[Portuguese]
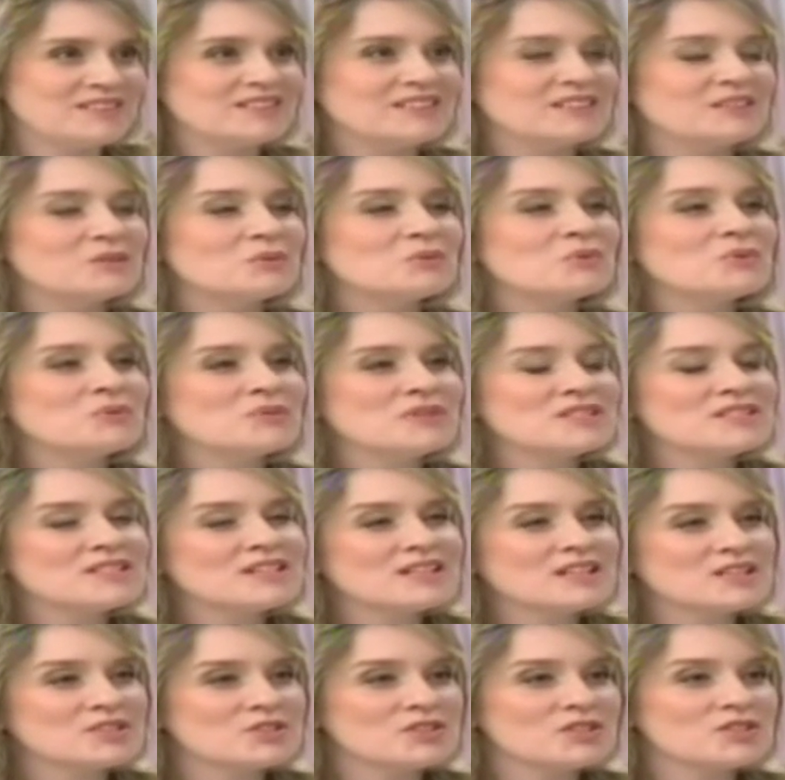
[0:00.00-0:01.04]
Tá. Então, com
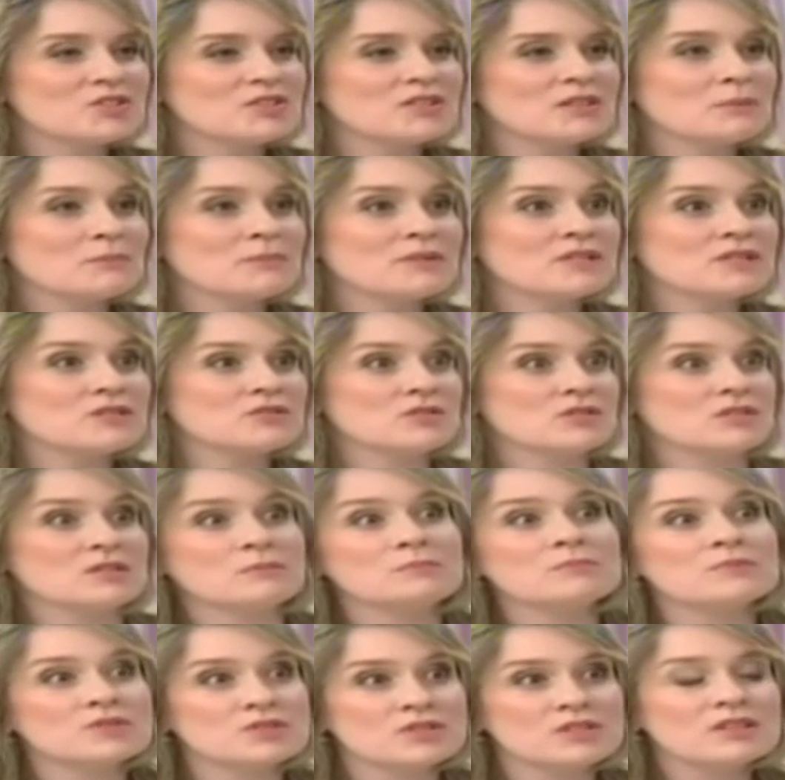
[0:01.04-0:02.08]
isso, a gente está mais
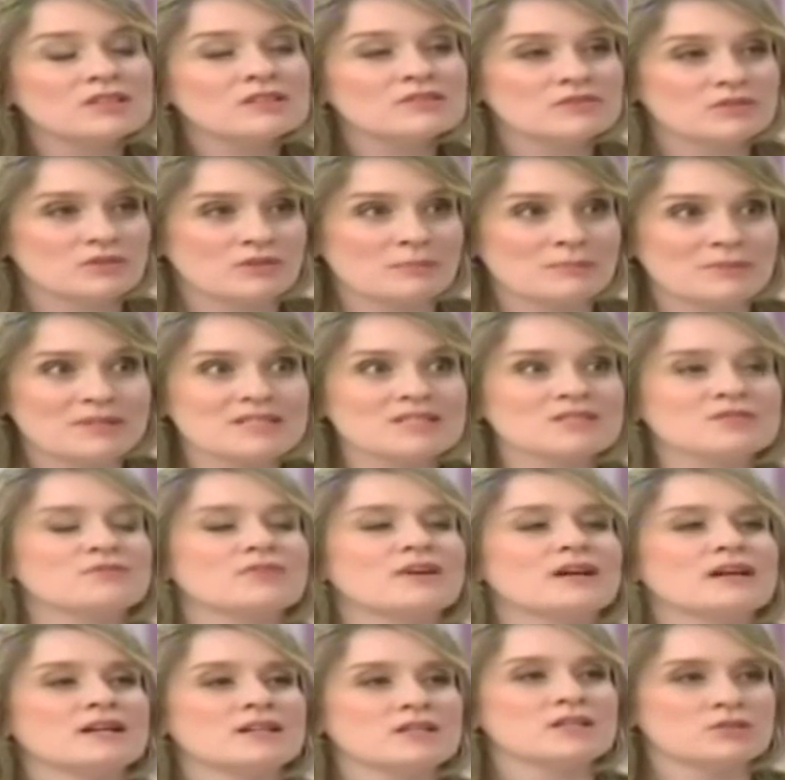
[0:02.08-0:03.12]
susceptível, é mais
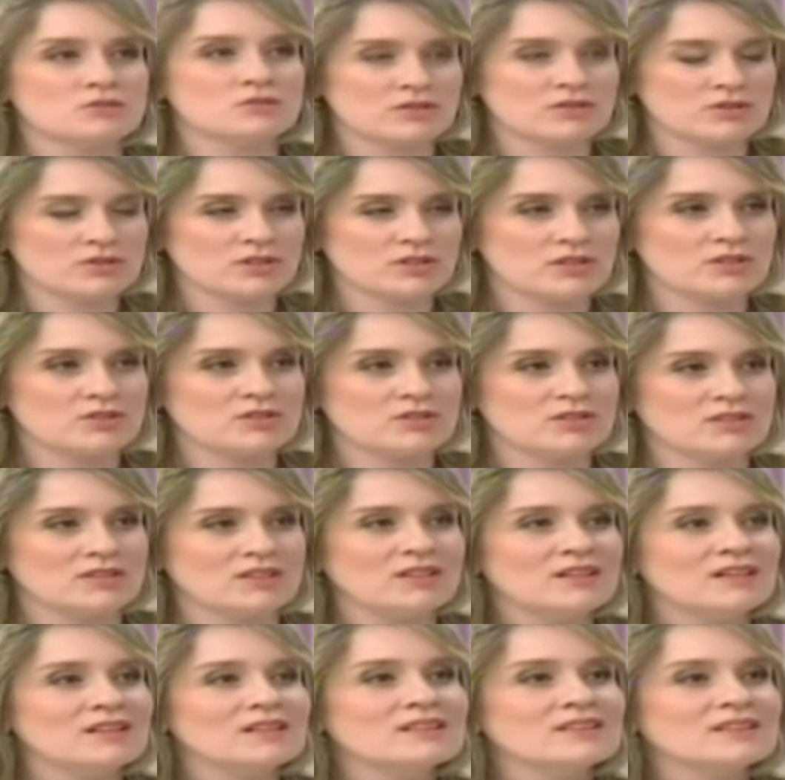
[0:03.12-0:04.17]
fácil a gente
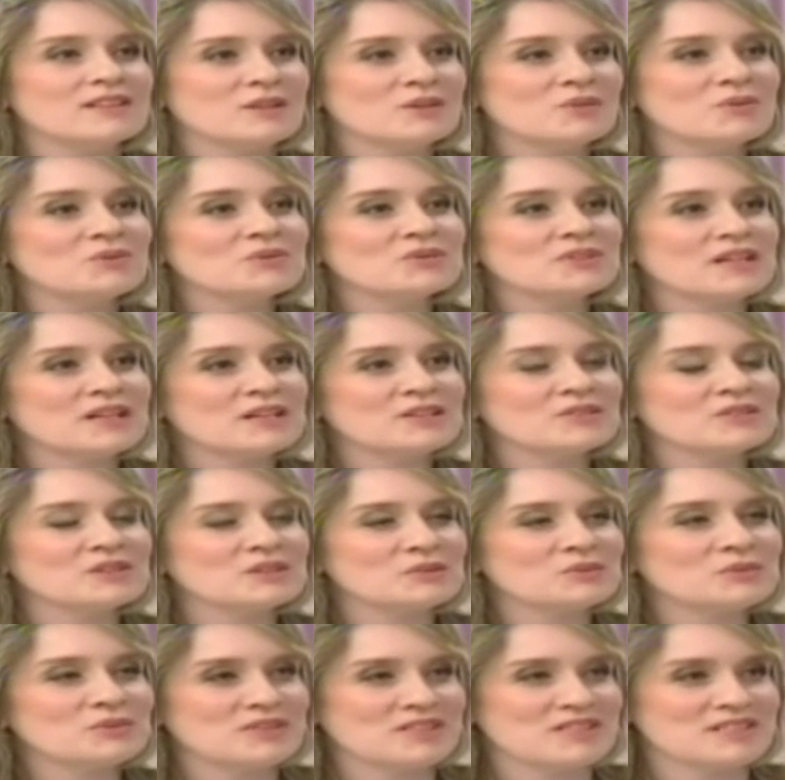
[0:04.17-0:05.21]
ter contato com
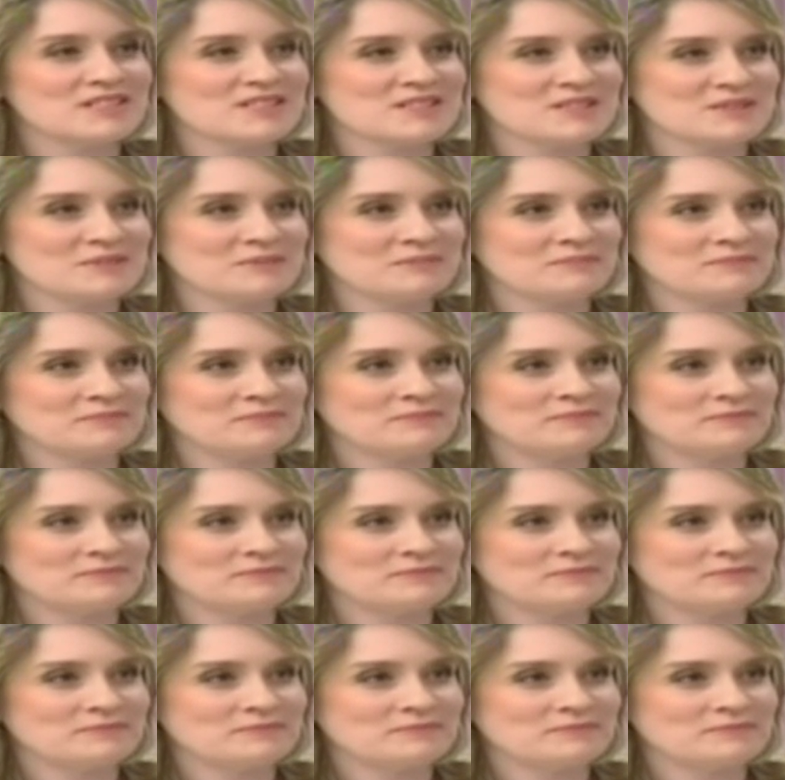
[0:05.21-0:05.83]
a doença.